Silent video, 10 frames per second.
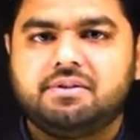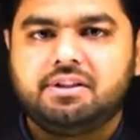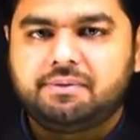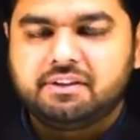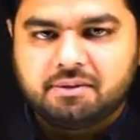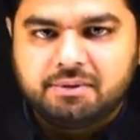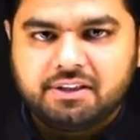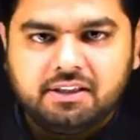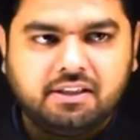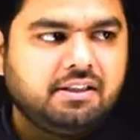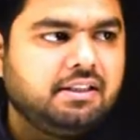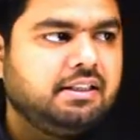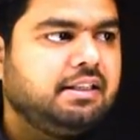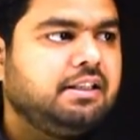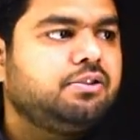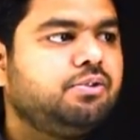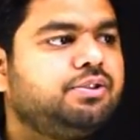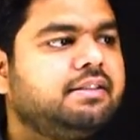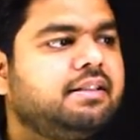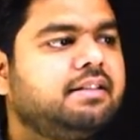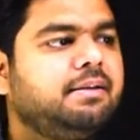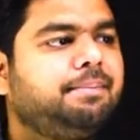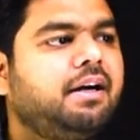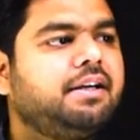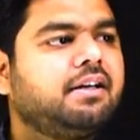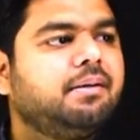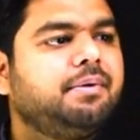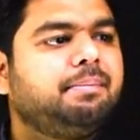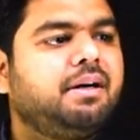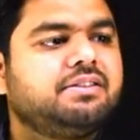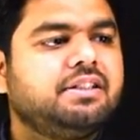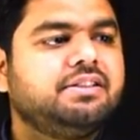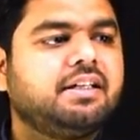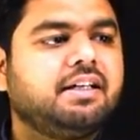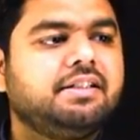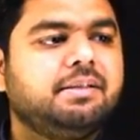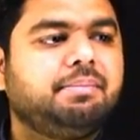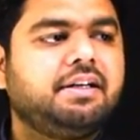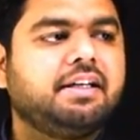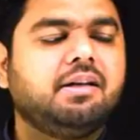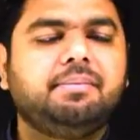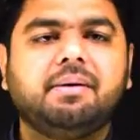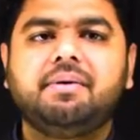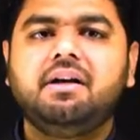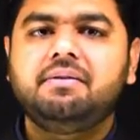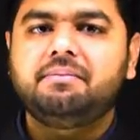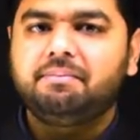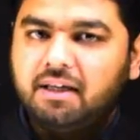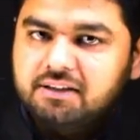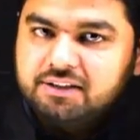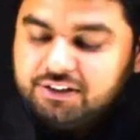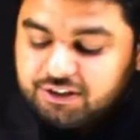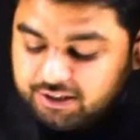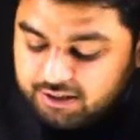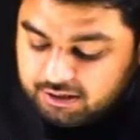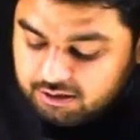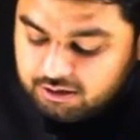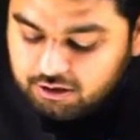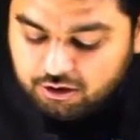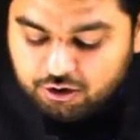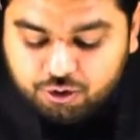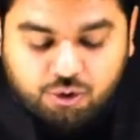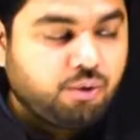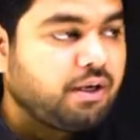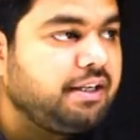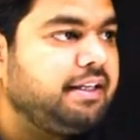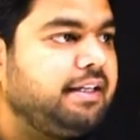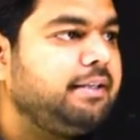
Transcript: डिफरेंस समझ रहे ना तो जैसे जैसे पार्टिकल अपना पाथ चेंज करेगा ये पार्टिकल भी अपना पाथ चेंज करेगा तो होगा ये